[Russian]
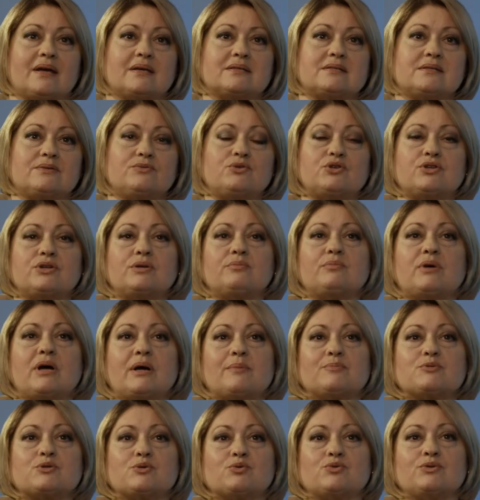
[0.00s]
Сегодня мы
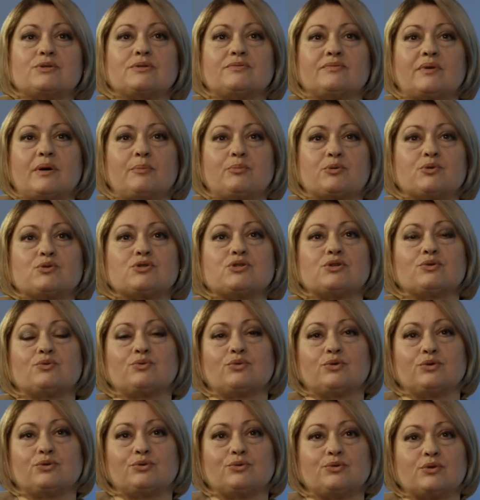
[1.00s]
обсудим вопросы
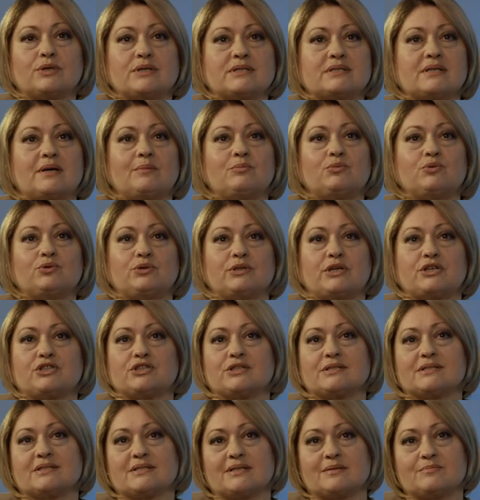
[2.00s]
культуры, заботы о
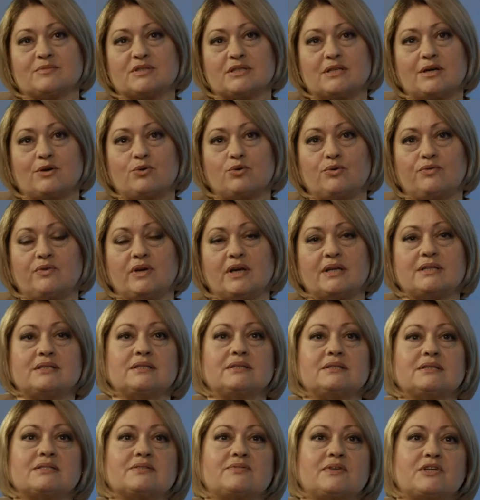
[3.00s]
женском здоровье.
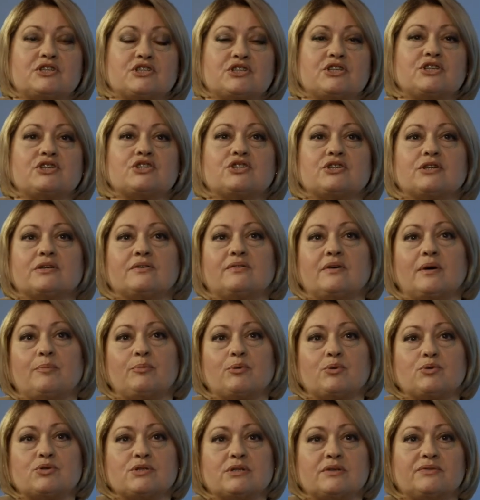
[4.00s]
Один из важнейших
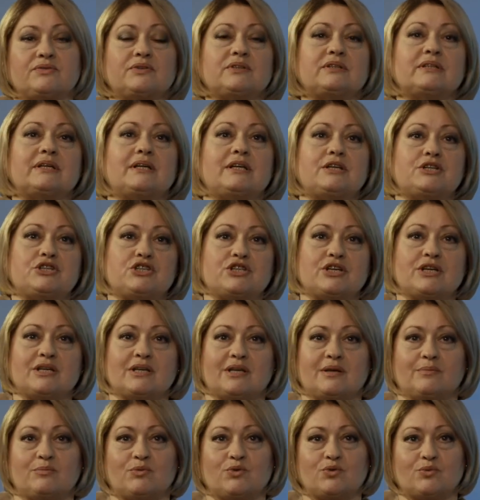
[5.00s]
вопросов – это
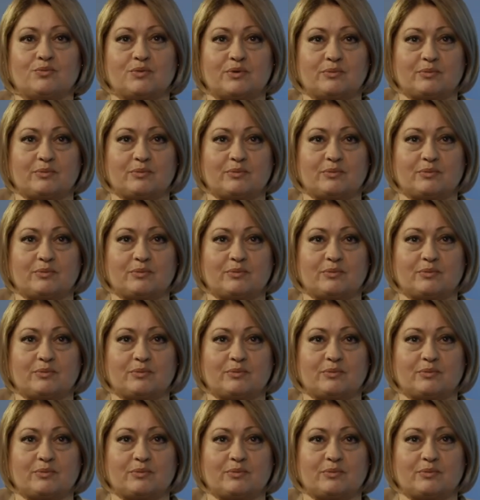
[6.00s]
лечение миомы